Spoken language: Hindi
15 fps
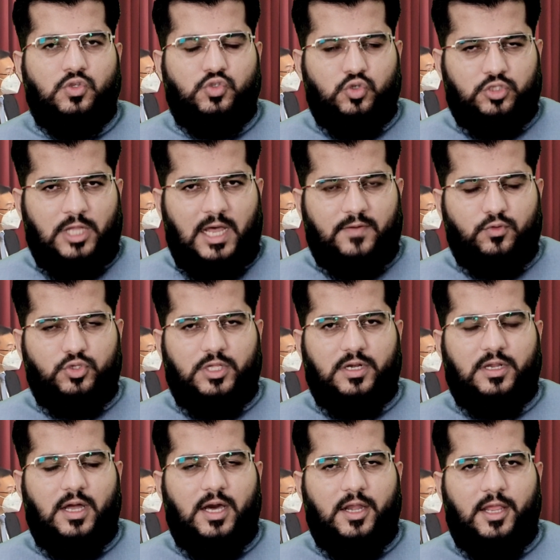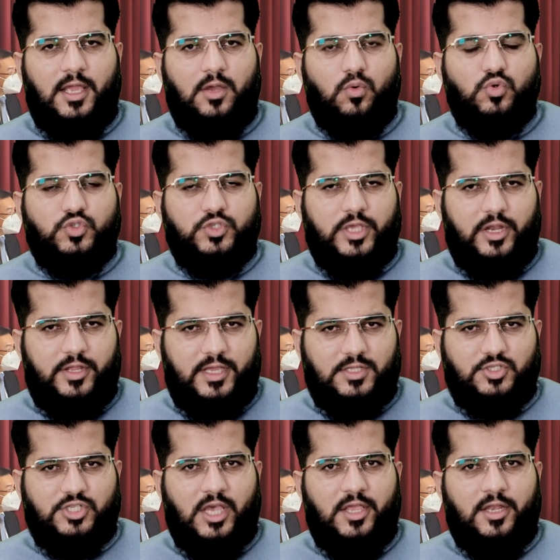जो ताउन दरकार है उसके लिए
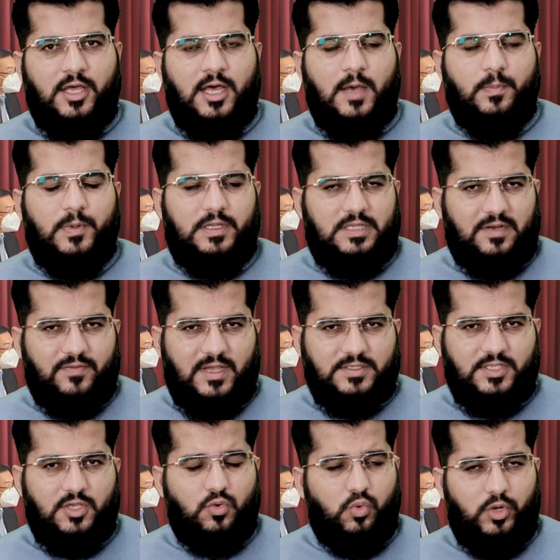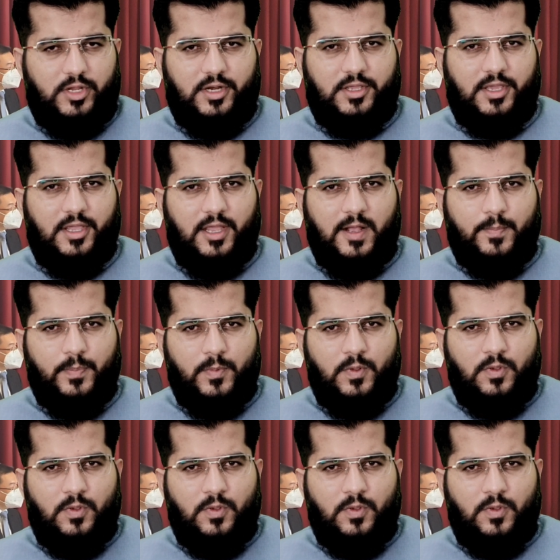चाइना अपने दरवाज़े खुले रखेगा